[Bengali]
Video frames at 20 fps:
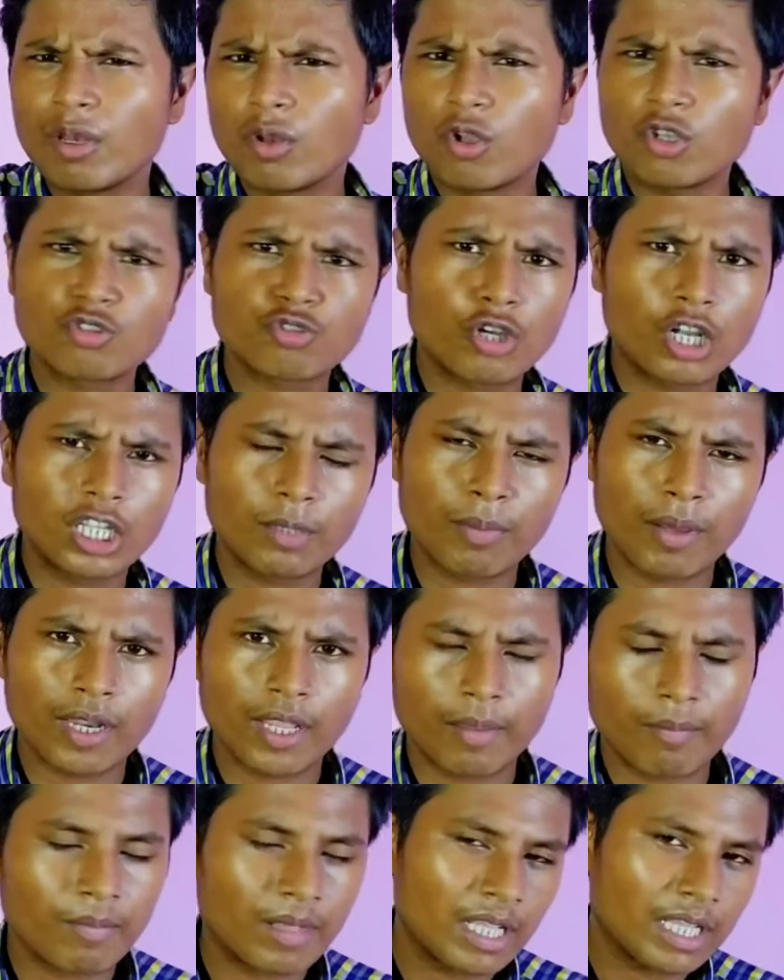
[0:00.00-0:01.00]
লঞ্চ করাতে পারে
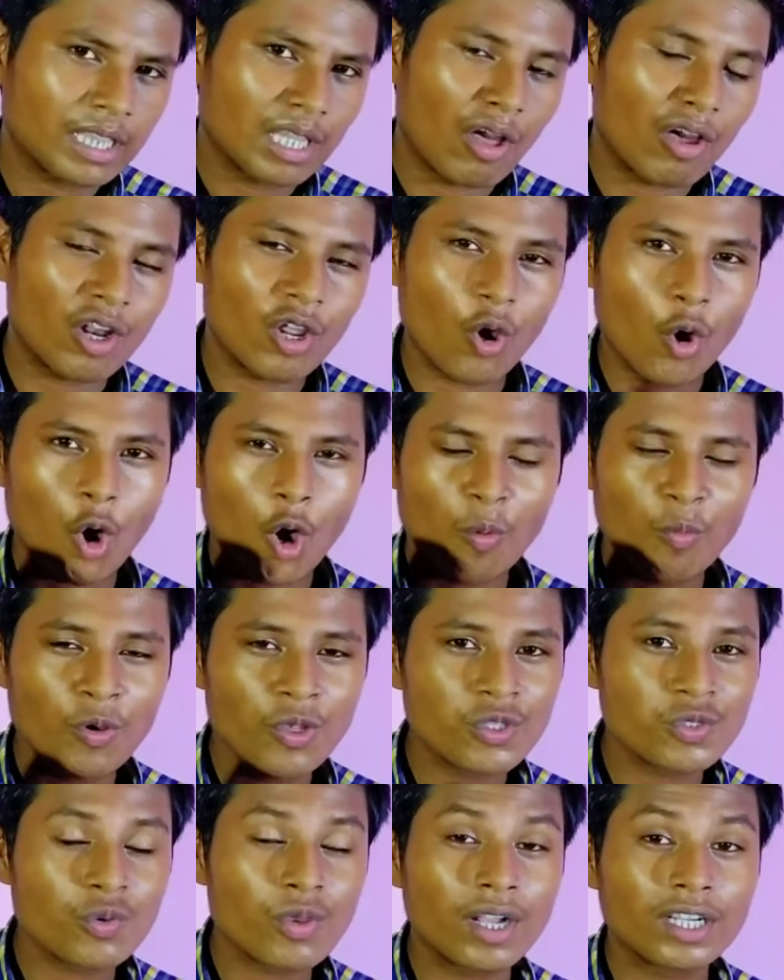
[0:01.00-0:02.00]
তাহলে
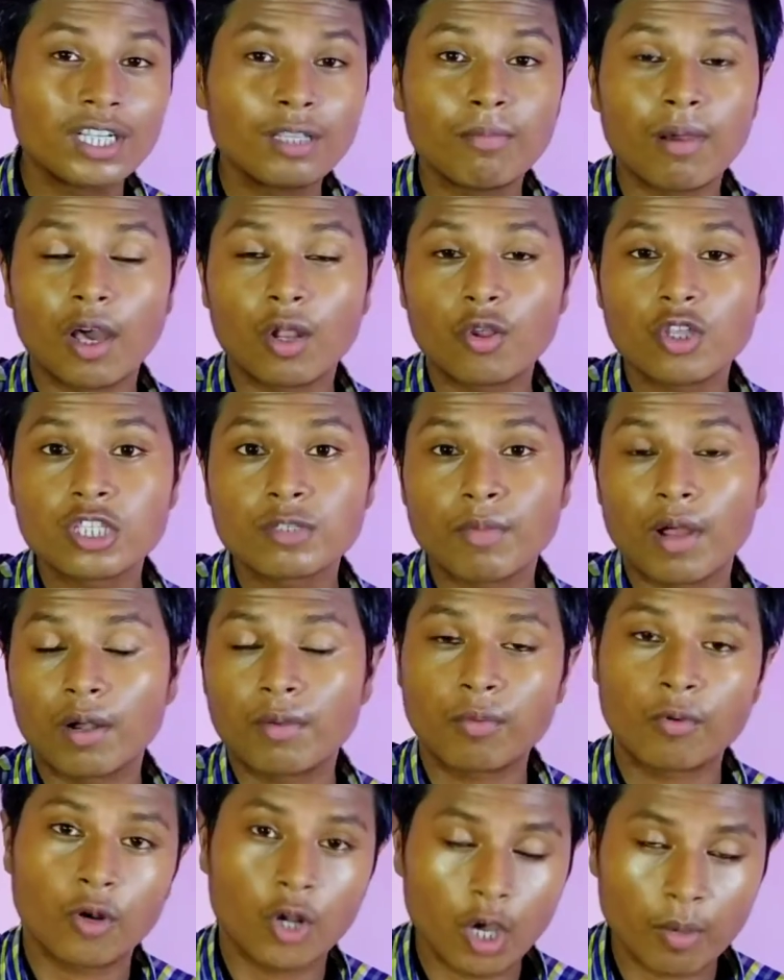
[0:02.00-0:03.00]
অবশ্যই একটি ভালো
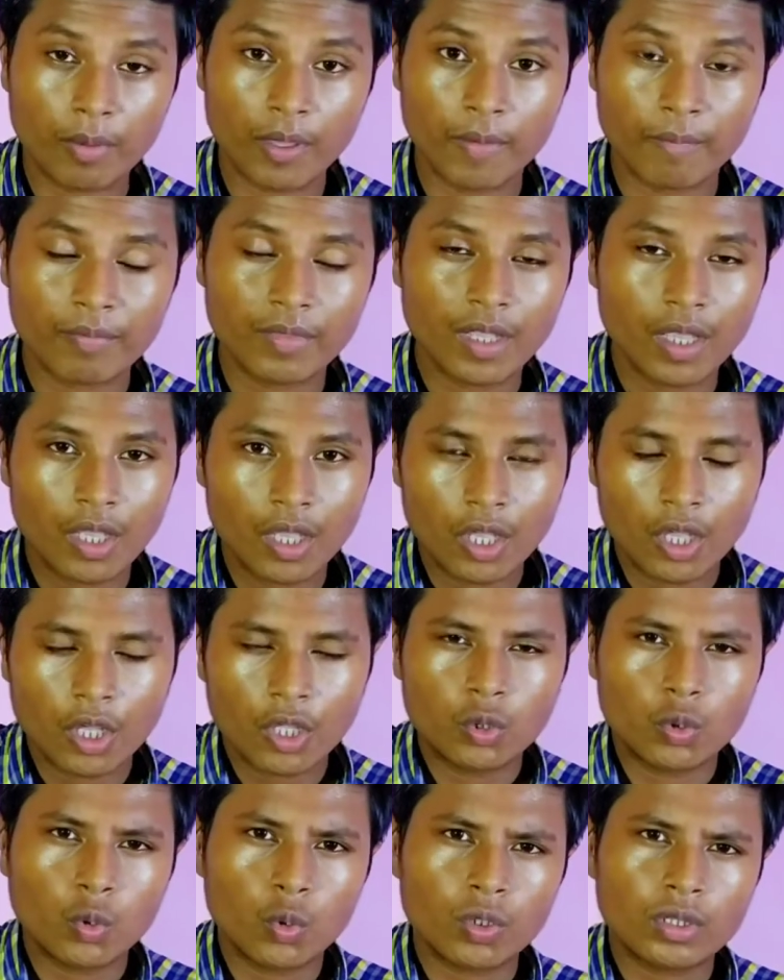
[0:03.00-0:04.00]
স্মার্টফোন হবে
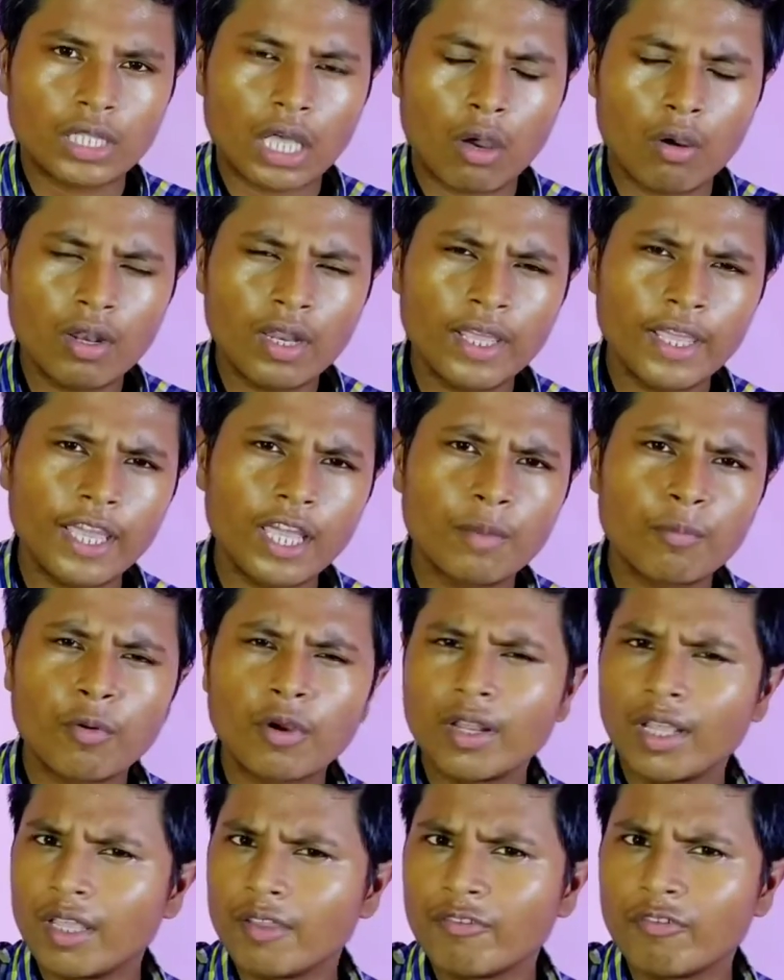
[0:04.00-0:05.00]
তো তাহলে
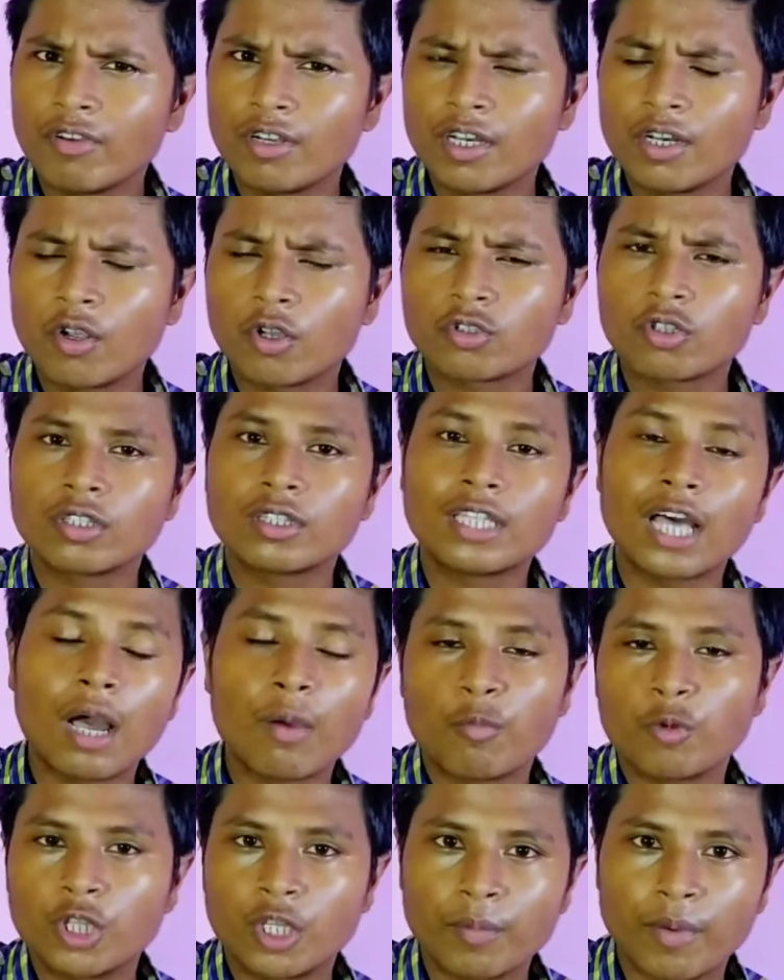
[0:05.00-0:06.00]
এরপরে এই ফোনটির কত দাম
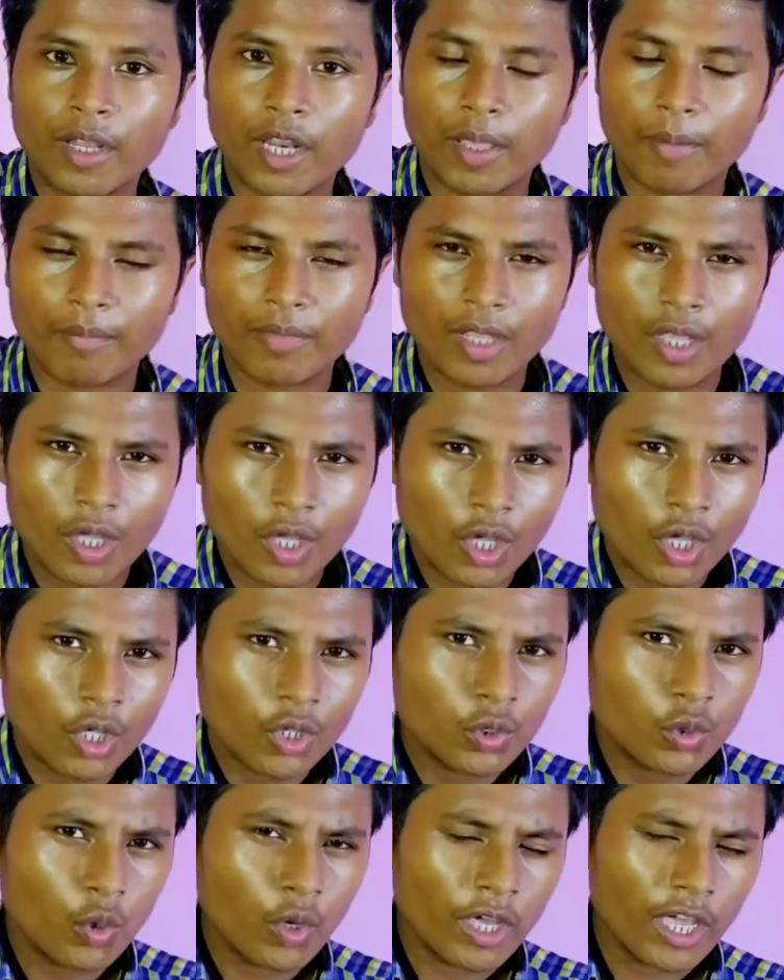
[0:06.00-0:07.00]
হতে পারে
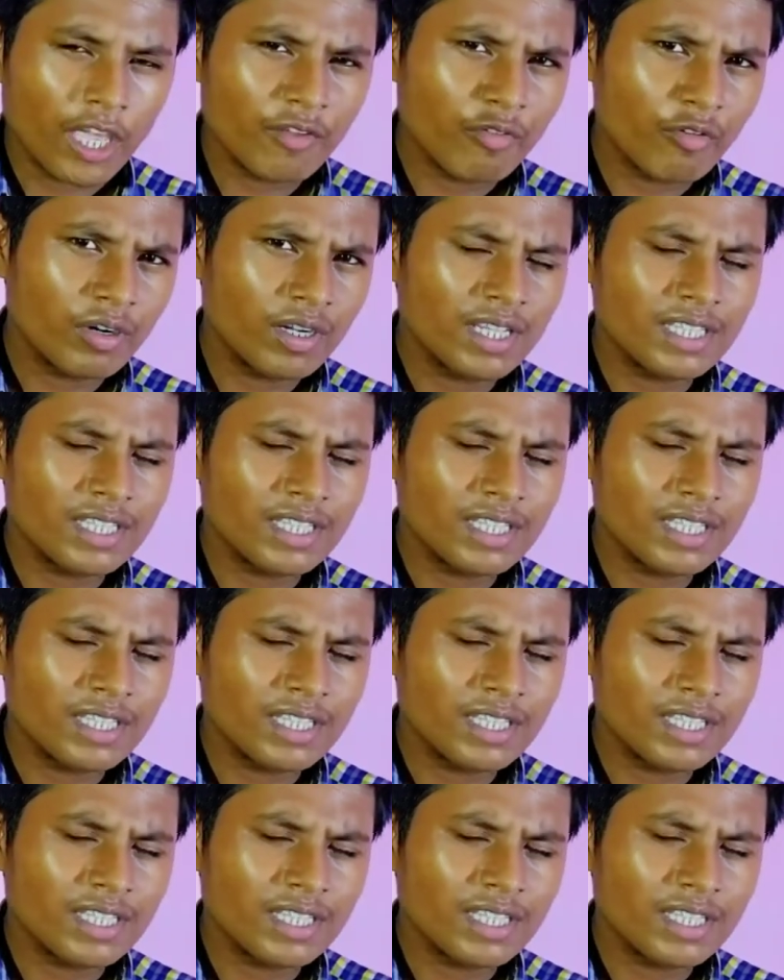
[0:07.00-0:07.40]
তো এই ফোনটি